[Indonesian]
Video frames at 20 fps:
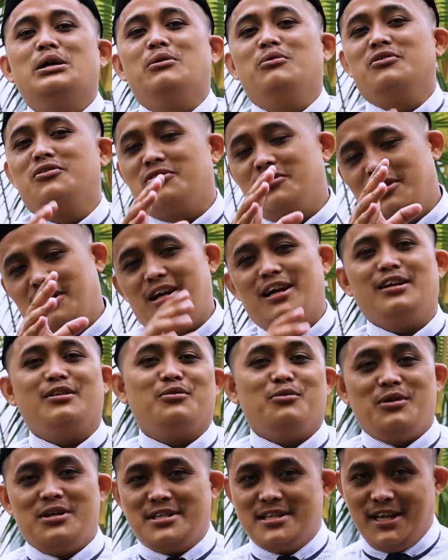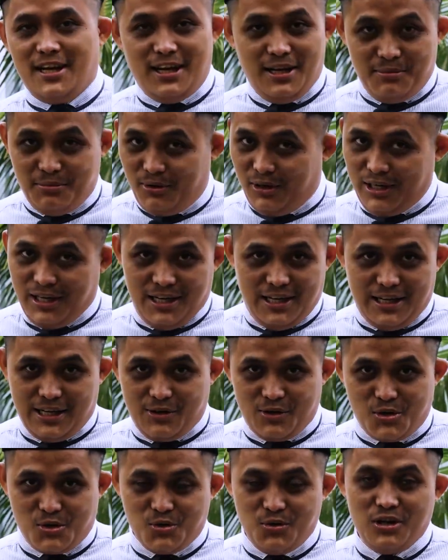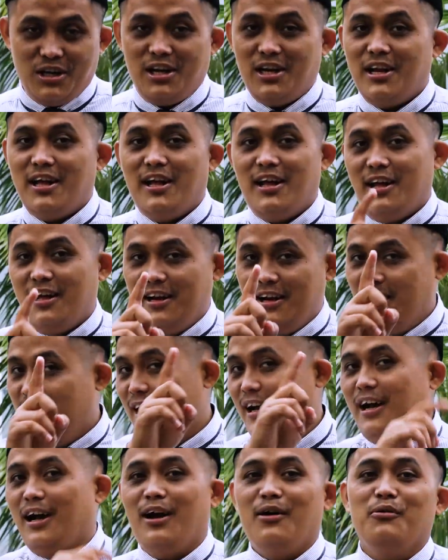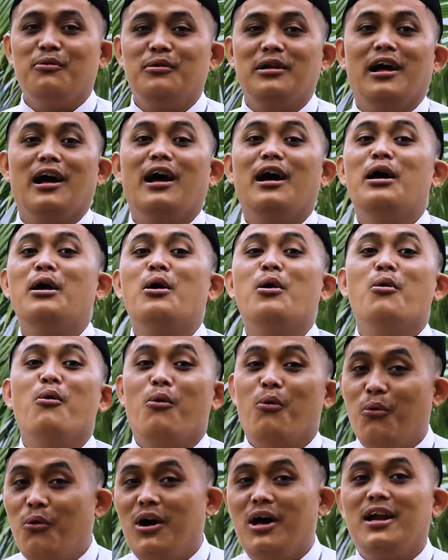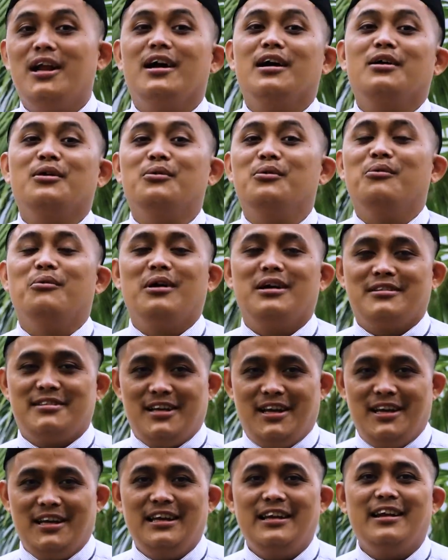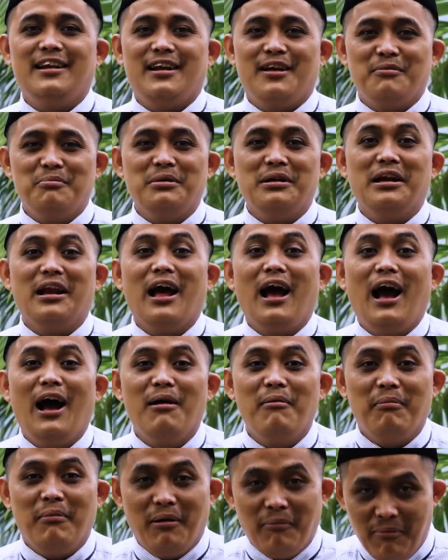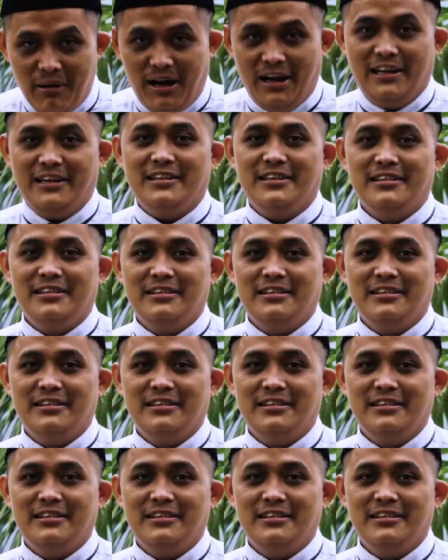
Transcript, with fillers: wassalatu wassalamu ala Rasulillah la haula wala quwata illa billah amma ba'd.